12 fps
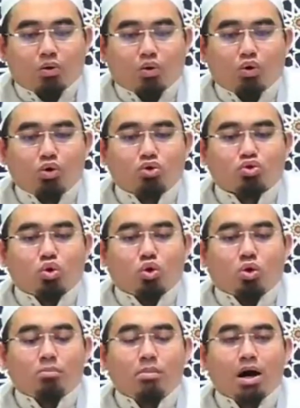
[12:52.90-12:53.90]

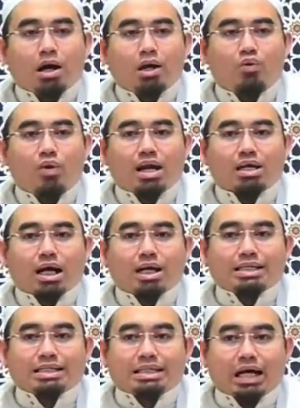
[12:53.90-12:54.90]
untuk
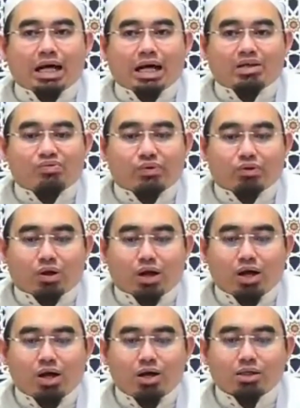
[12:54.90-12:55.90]
mengeluarkan zakat
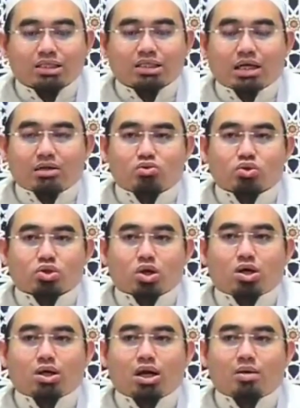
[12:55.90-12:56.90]
fitrah satu
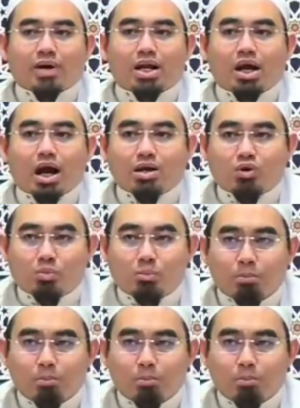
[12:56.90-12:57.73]
sok daripada gandum.